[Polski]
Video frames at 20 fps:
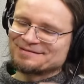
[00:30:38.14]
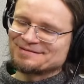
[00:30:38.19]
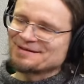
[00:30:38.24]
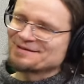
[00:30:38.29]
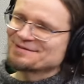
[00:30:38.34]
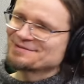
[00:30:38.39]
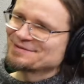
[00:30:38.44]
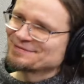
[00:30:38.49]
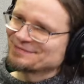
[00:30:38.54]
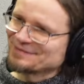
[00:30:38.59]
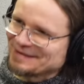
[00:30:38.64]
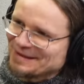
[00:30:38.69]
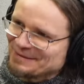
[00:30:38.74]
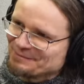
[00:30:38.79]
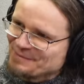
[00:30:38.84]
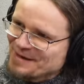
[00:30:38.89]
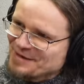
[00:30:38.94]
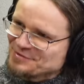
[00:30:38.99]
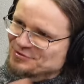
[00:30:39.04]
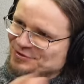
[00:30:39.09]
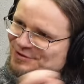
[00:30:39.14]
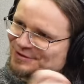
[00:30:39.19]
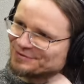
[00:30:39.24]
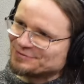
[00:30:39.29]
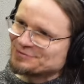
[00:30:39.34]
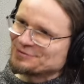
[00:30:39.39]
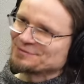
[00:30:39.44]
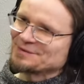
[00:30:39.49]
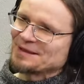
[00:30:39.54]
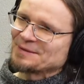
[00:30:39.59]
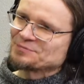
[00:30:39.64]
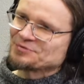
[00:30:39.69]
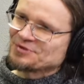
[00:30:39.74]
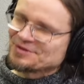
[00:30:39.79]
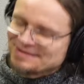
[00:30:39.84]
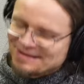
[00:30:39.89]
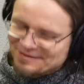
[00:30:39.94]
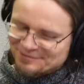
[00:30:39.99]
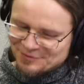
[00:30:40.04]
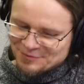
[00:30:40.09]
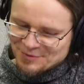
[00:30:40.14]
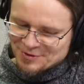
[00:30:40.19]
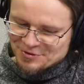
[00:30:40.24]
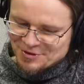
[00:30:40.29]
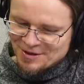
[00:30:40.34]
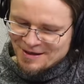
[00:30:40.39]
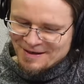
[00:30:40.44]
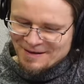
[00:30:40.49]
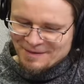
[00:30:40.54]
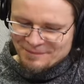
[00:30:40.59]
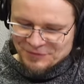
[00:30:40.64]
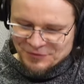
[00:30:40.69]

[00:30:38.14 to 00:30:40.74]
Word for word: zarysowanej beczki, którą nam przedstawiłeś, tak.